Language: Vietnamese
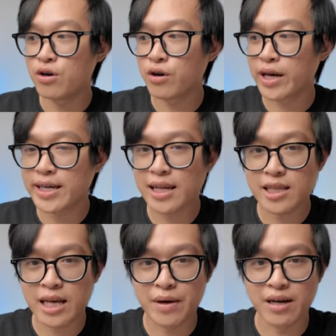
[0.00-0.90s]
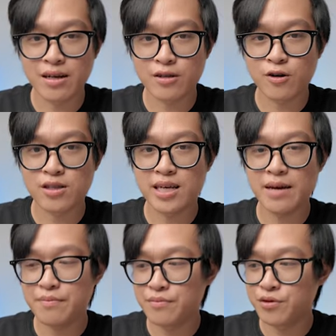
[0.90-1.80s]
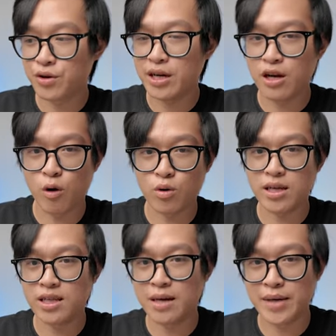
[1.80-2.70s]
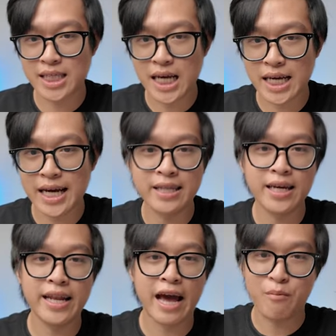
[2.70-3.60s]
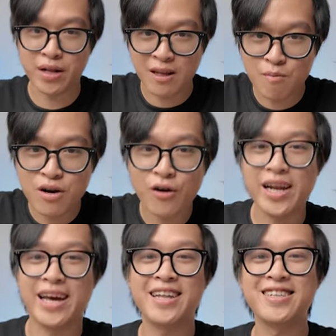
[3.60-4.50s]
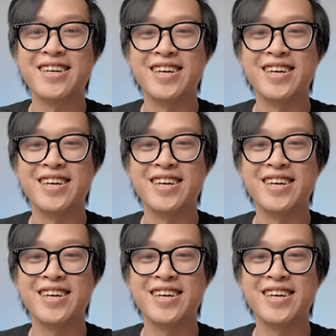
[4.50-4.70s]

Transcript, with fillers: rồi cái cách để mà lên concept, rồi cái lộ trình để mà xây kênh như thế nào, mình đóng gói lại hết.